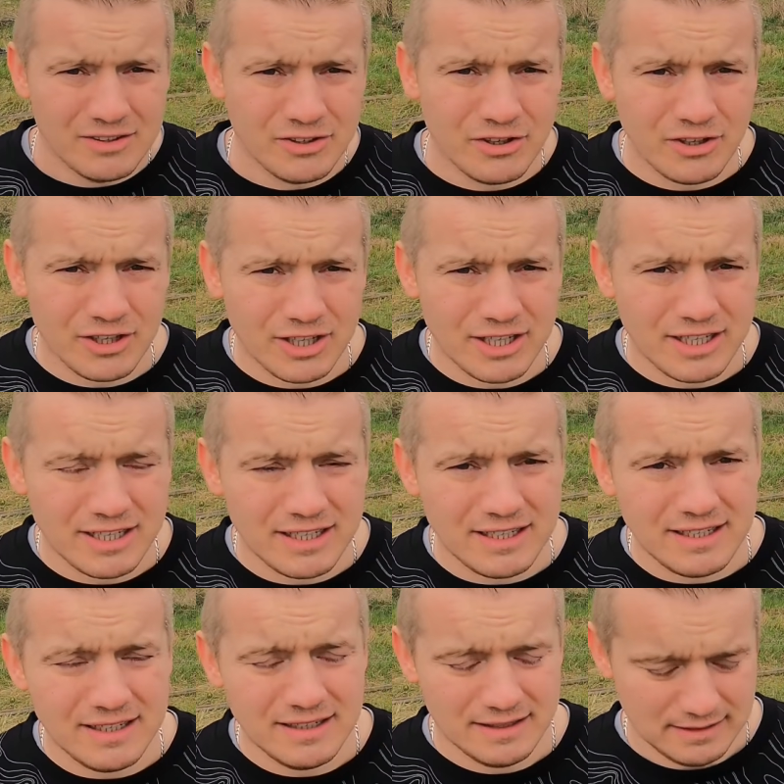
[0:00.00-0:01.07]
No
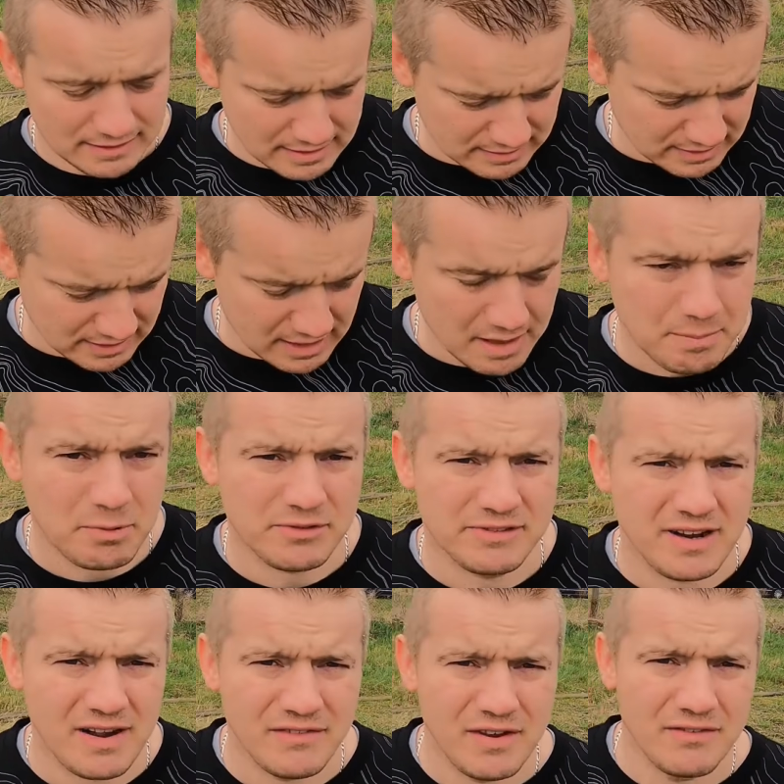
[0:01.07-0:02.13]
i na tyle.
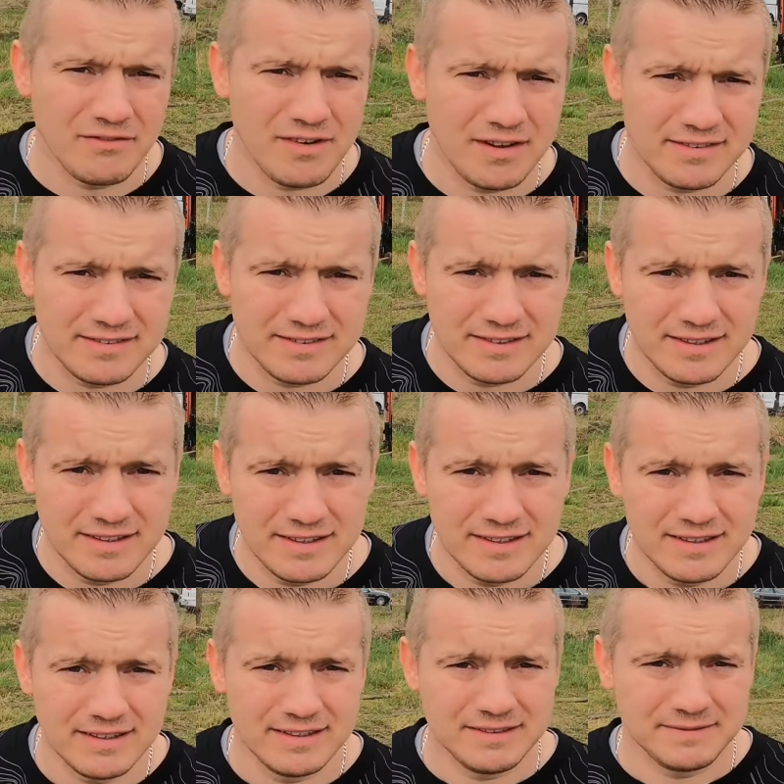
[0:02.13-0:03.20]
Pozdrawiam Was.
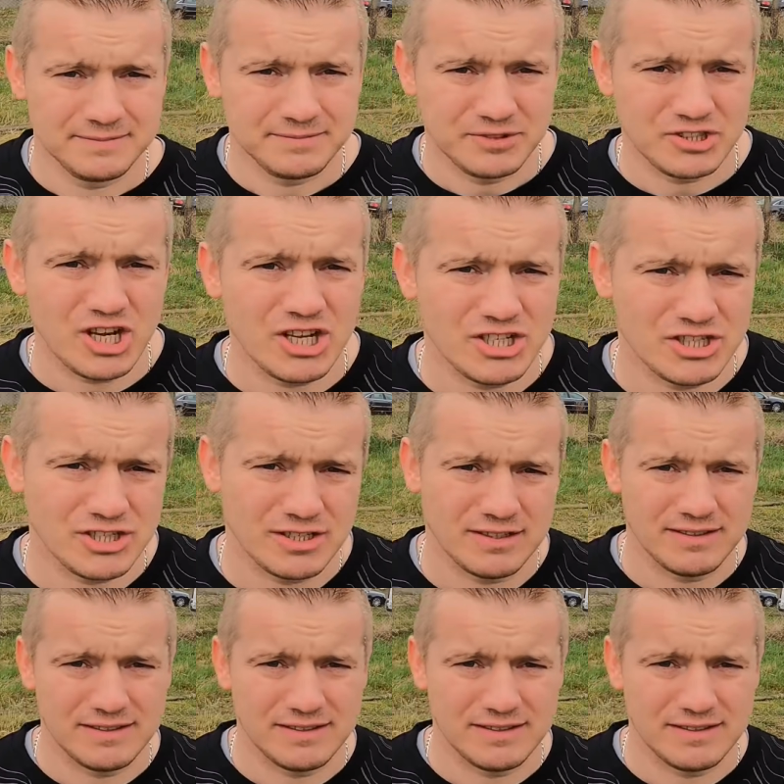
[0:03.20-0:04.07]
Cześć.